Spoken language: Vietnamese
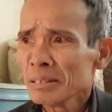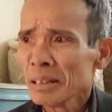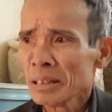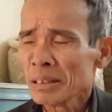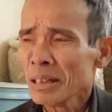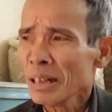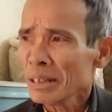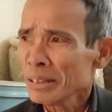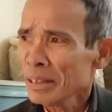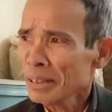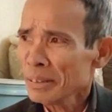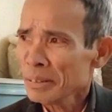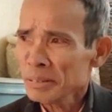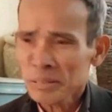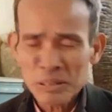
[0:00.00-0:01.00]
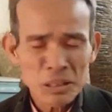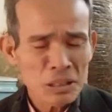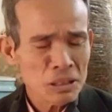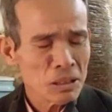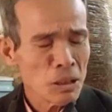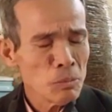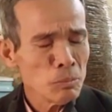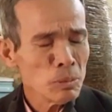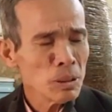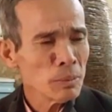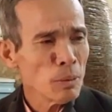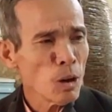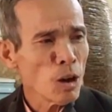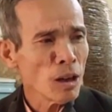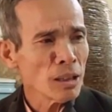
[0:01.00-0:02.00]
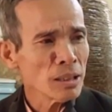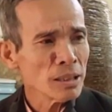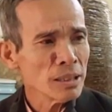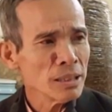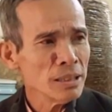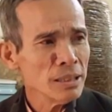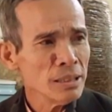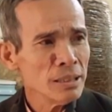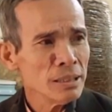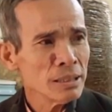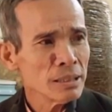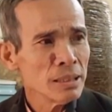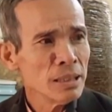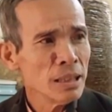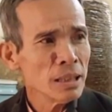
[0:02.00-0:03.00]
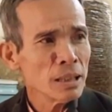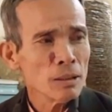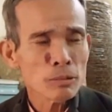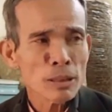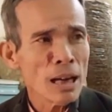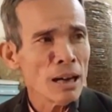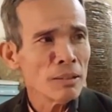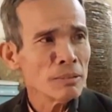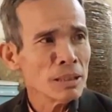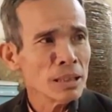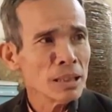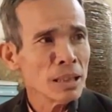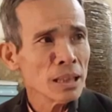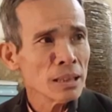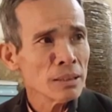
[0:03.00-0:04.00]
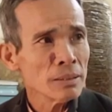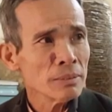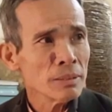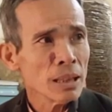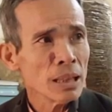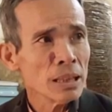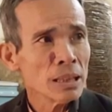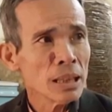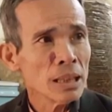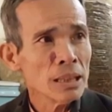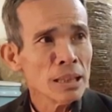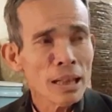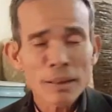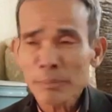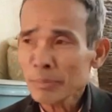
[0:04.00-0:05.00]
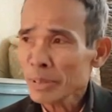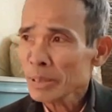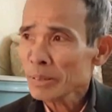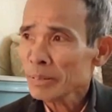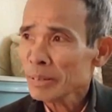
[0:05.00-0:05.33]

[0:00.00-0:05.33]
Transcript: tưởng tượng được nhức dạ. không người bò được cái chứ vâng. đi lên cầu thang không đi được dạ. phải là ấy làm thì...